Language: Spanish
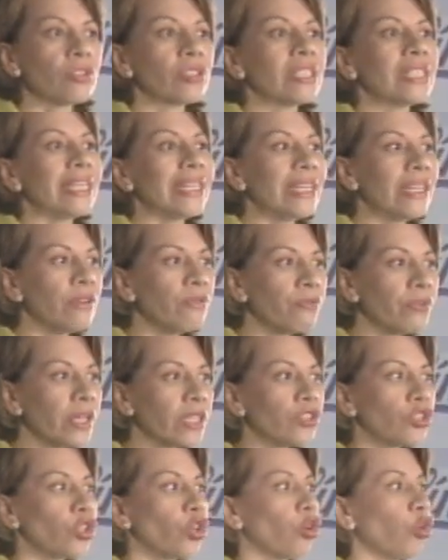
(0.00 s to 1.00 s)
sin
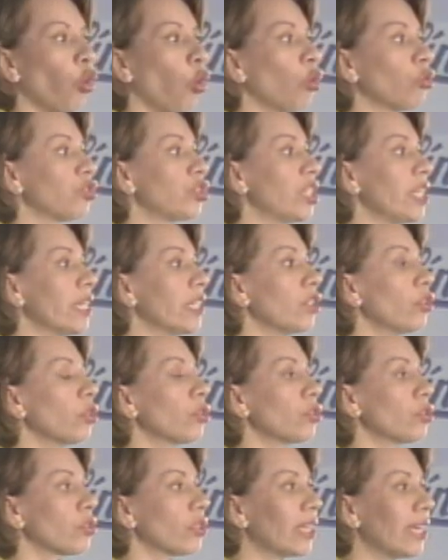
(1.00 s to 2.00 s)
infección o
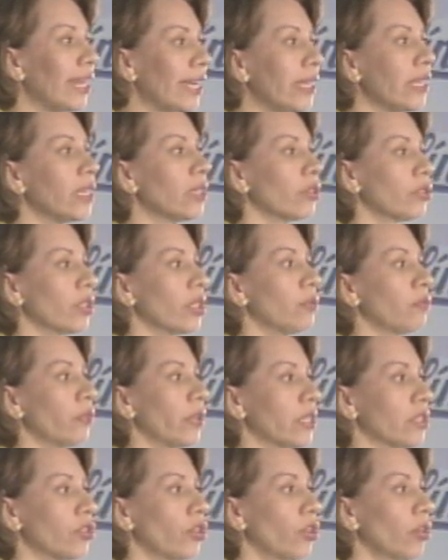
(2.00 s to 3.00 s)
signos clínicos de
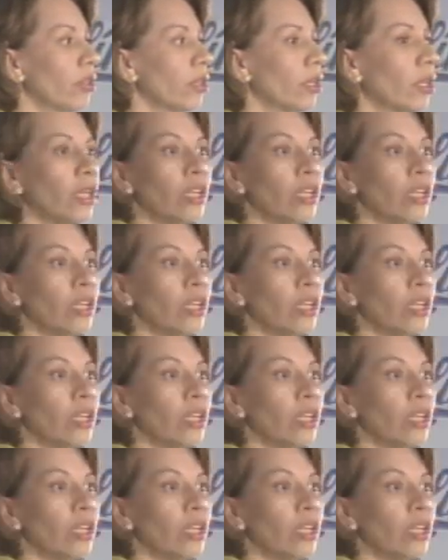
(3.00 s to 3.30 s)
infección